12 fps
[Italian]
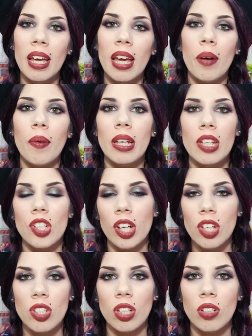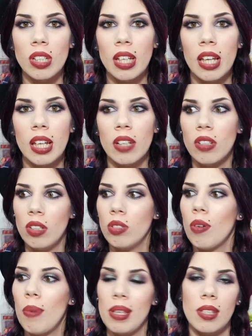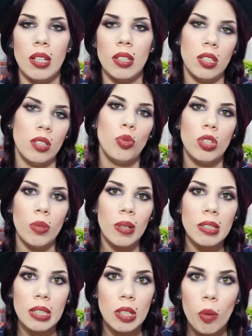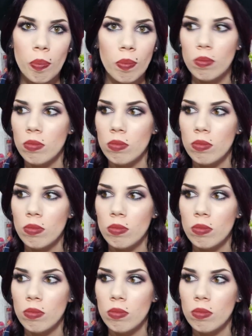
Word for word: e quindi già che c'ero ieri ho detto vabbè senti tutti quanti lo